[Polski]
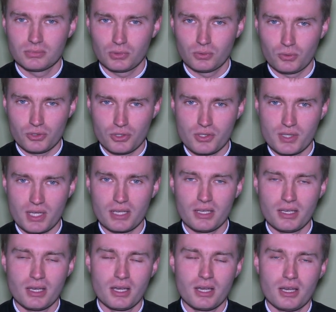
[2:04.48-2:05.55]
którzy
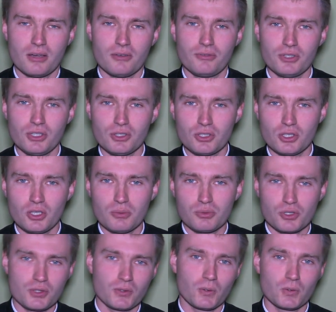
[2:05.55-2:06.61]
zostali wyniesieni
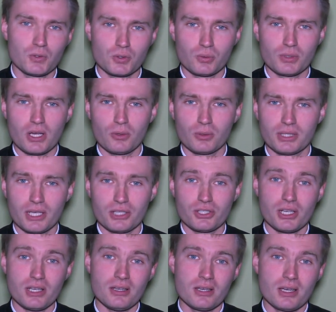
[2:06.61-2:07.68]
przez Kościół na
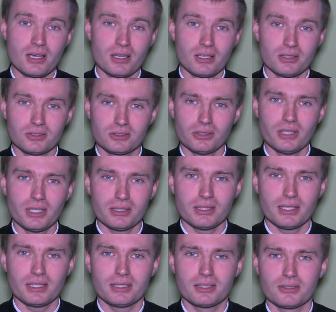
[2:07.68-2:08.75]
ołtarze, to
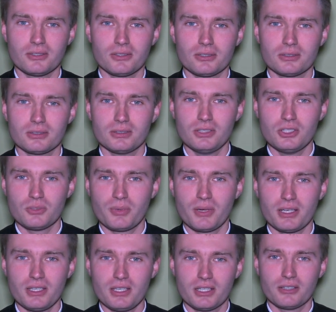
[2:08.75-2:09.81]
jednak no, liczba
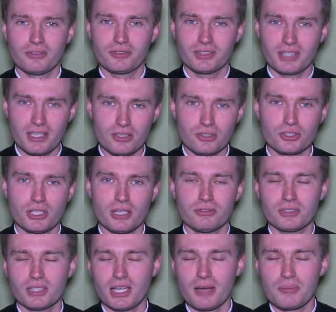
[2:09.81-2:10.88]
ich w tej grze, w
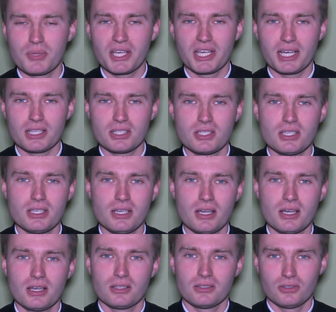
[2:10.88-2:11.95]
tej aplikacji
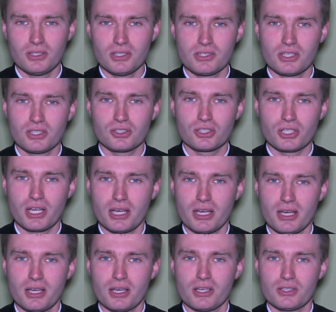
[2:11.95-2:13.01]
no, jest
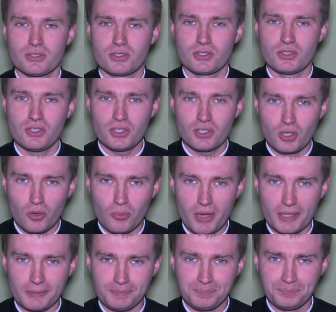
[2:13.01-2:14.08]
jeszcze znikoma.